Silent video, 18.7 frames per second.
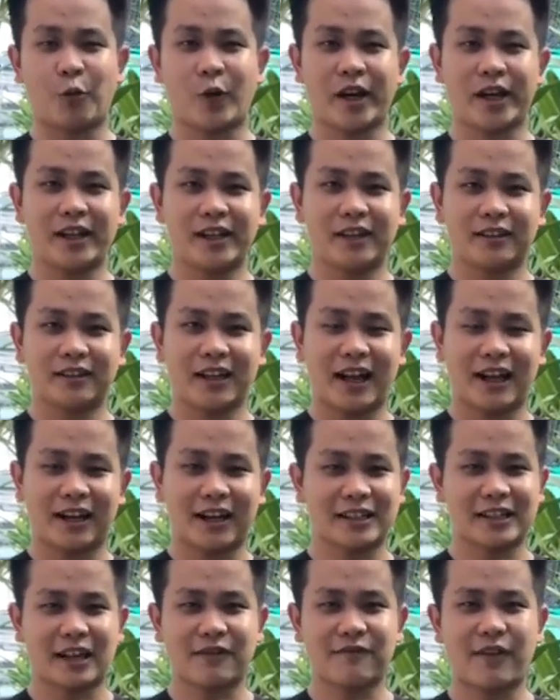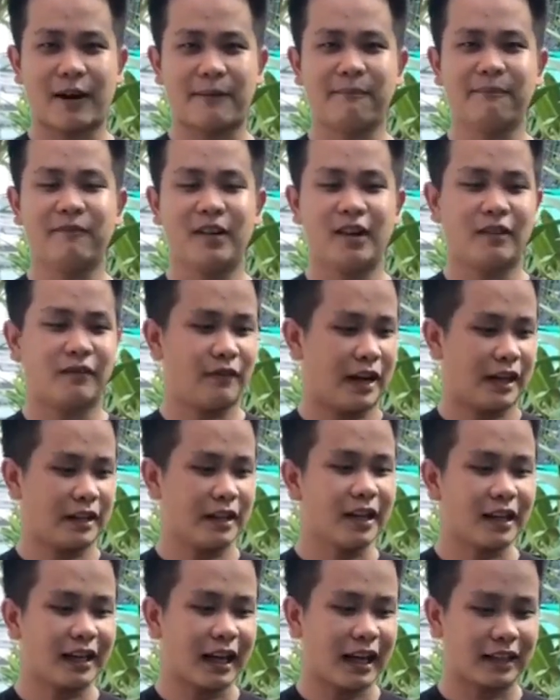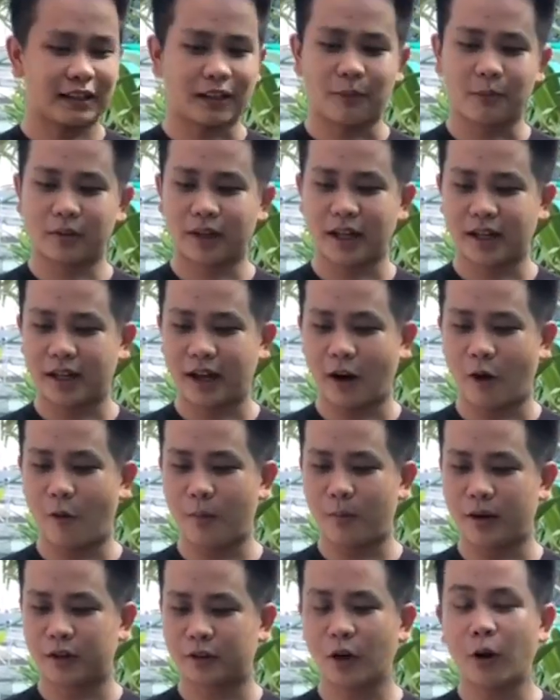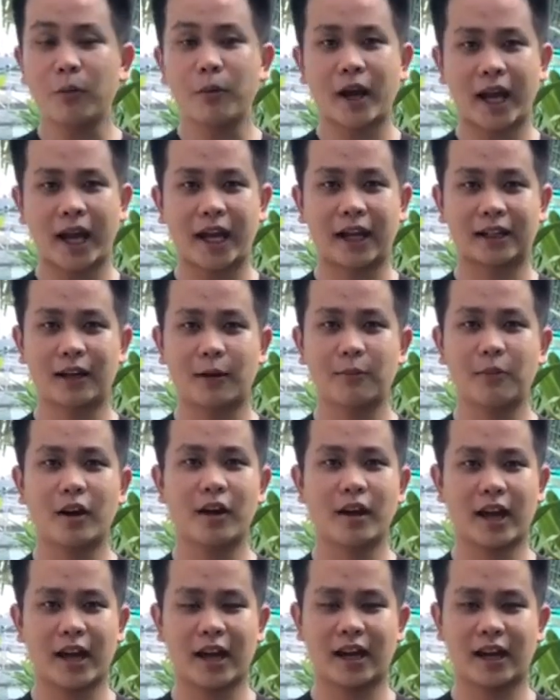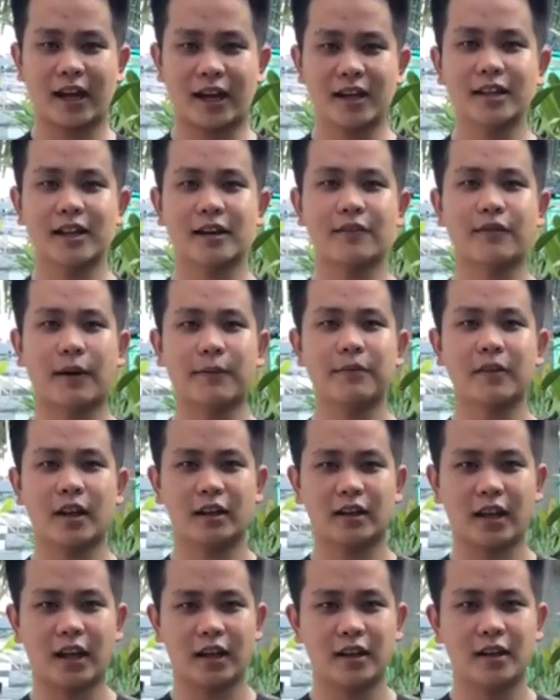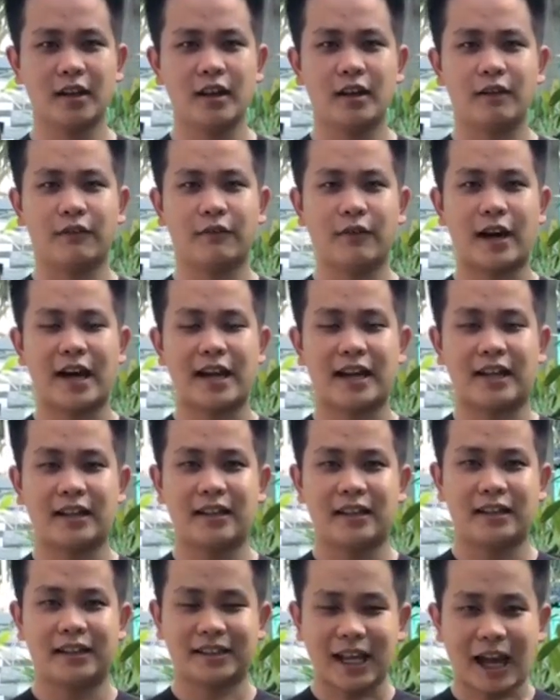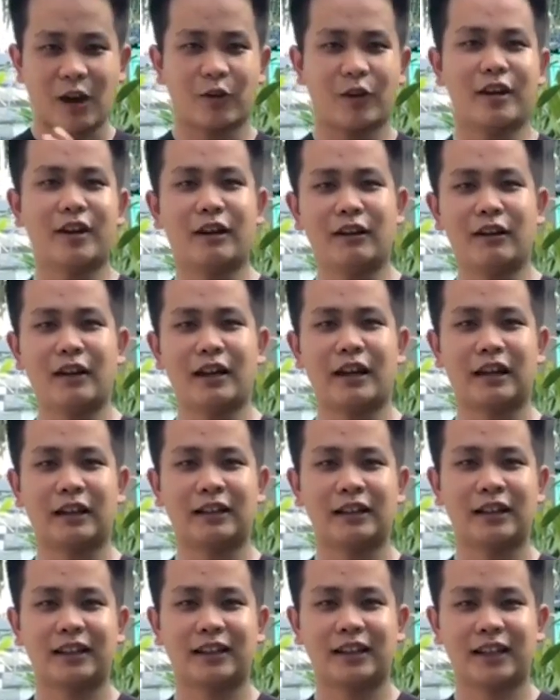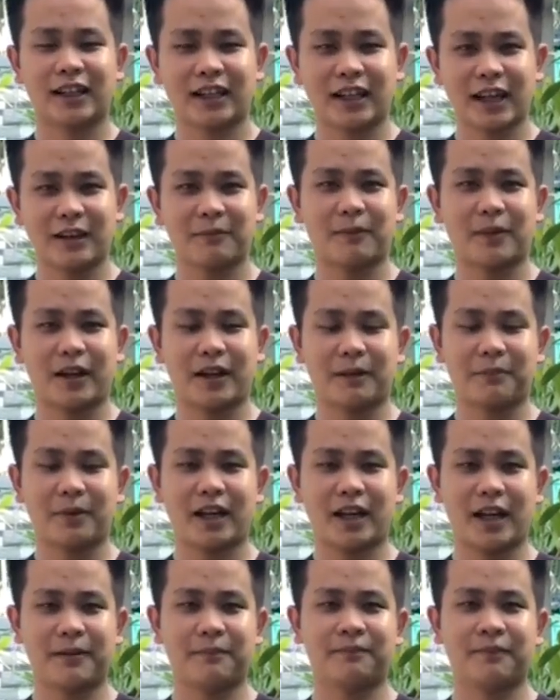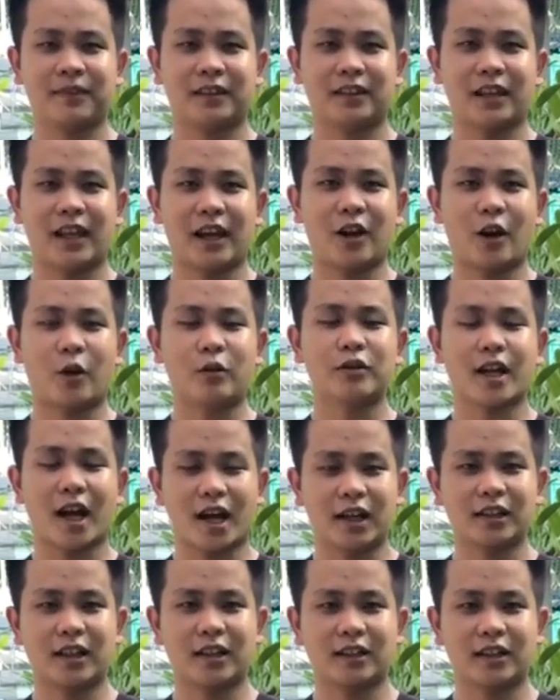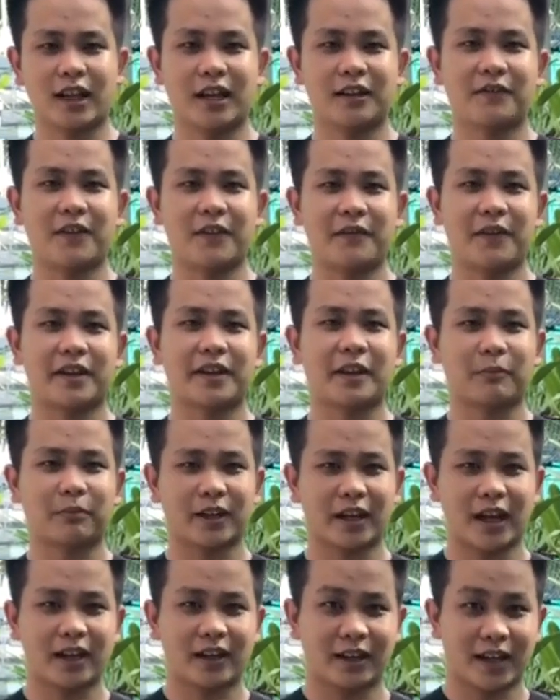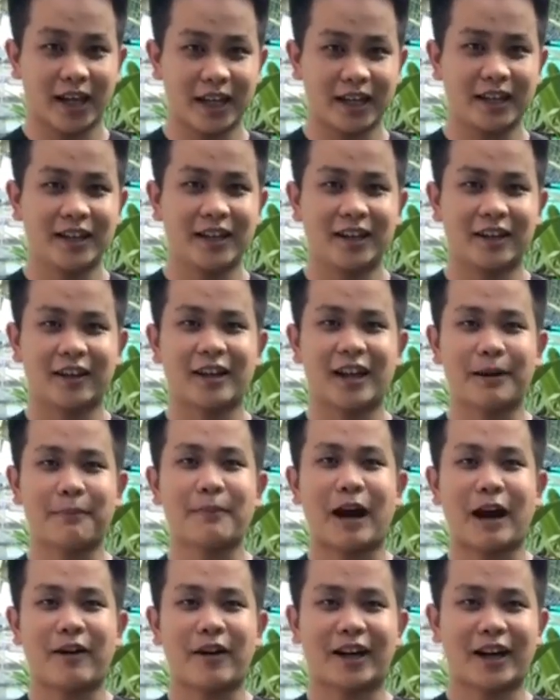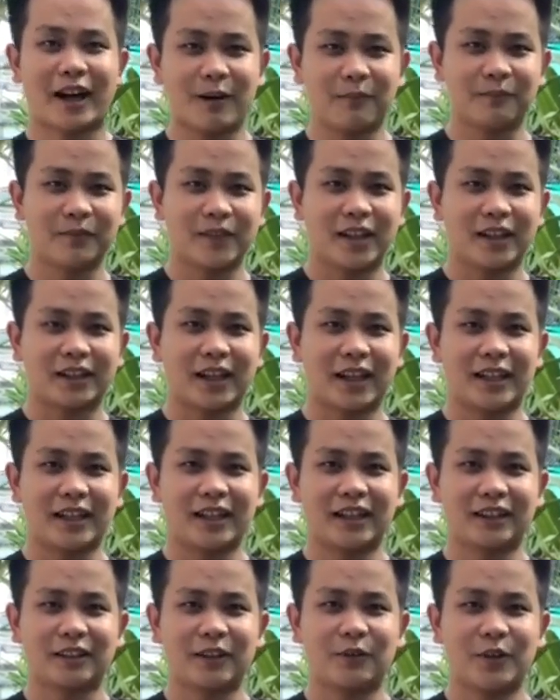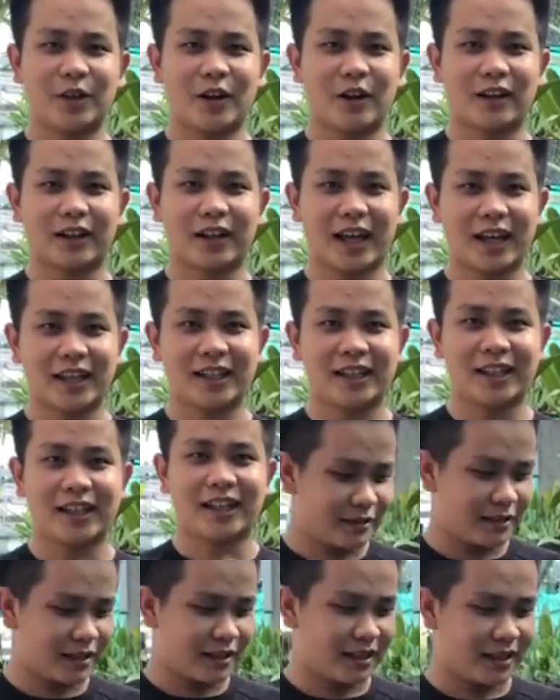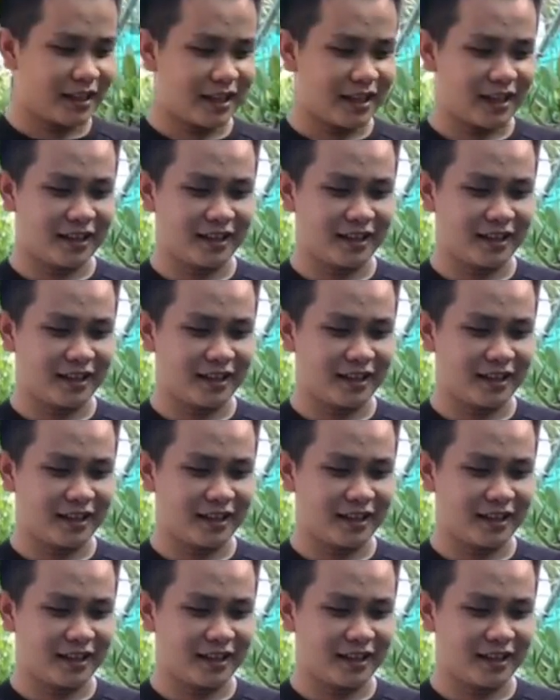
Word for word: quay đăng các sản phẩm và nhất là trong các khâu mà chốt hàng đóng gói hàng gửi sản phẩm cho anh chị và sau đó nữa là cái cách mà bên em để hỗ trợ cho anh chị về việc trồng cây có đảm bảo hay không thì trong video lần này em xin